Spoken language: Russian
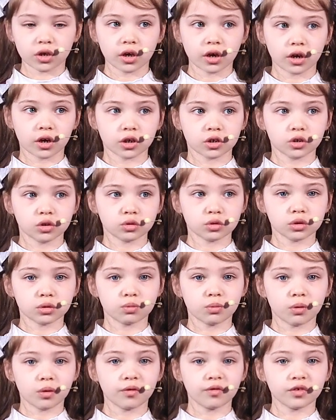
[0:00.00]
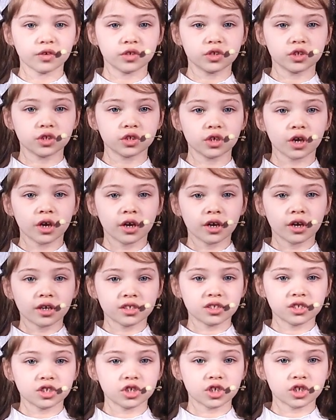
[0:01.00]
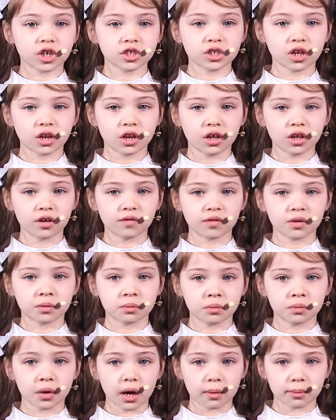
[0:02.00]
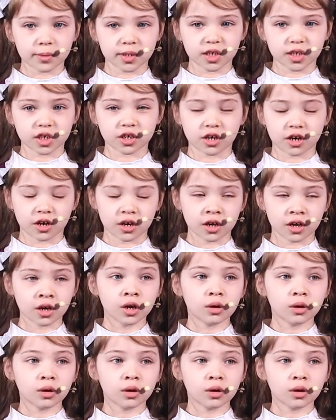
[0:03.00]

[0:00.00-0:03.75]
Я хочу тебя видеть счастливой, мамочка.